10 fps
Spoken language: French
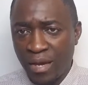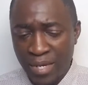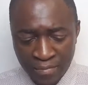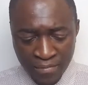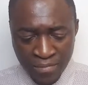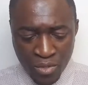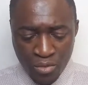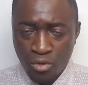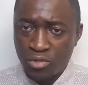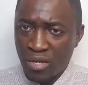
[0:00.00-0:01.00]
Amen.
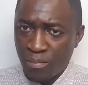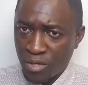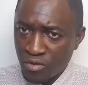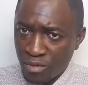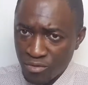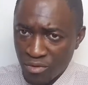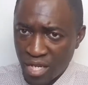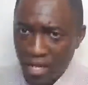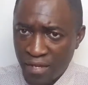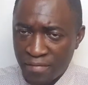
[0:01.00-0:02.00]
Donc ce n'est pas seulement
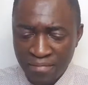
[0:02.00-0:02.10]
donner